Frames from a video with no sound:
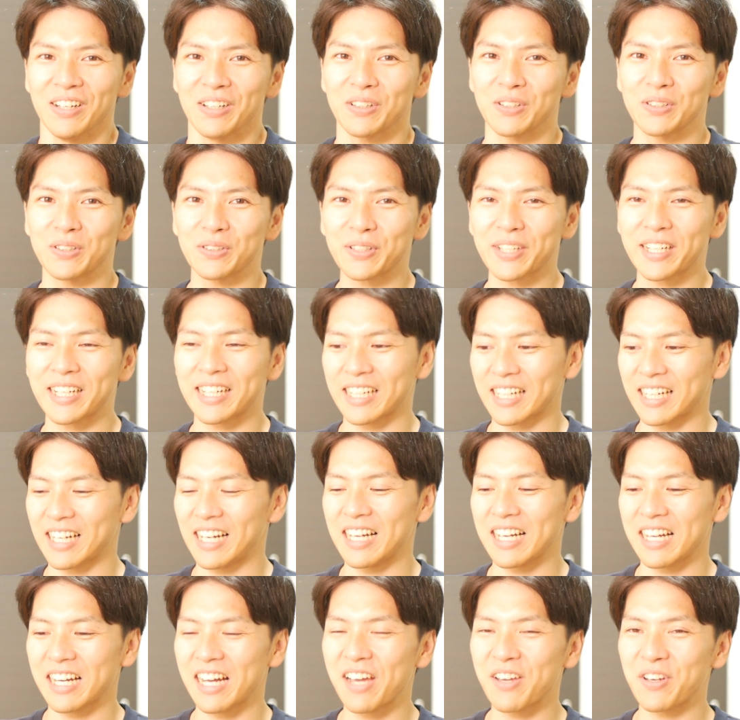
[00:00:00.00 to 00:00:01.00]
この時から
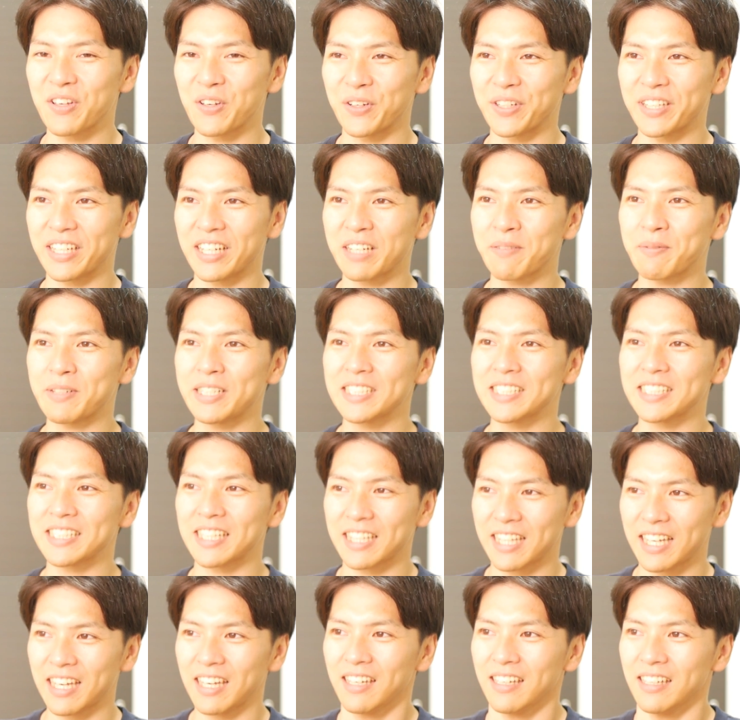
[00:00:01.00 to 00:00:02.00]
考えるようになりまし
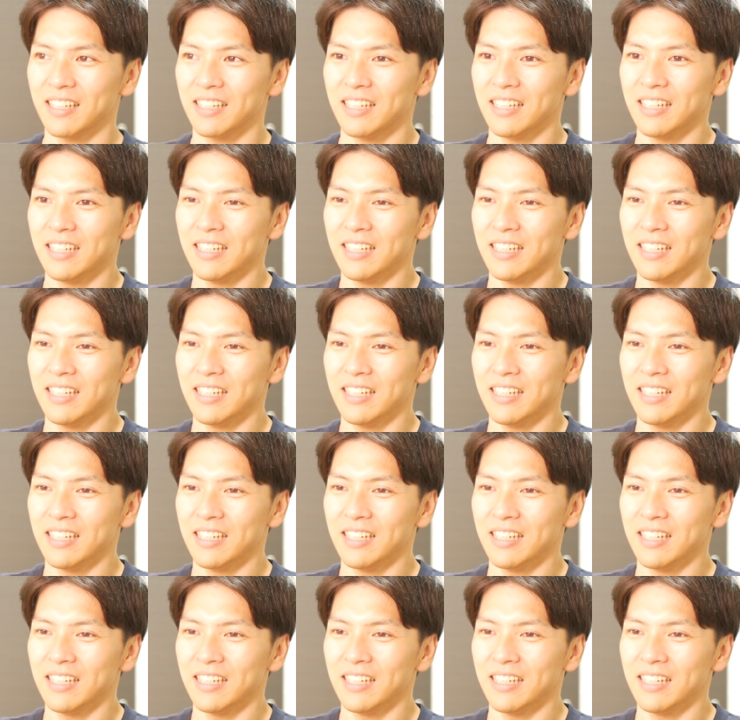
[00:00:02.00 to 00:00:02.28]
たね。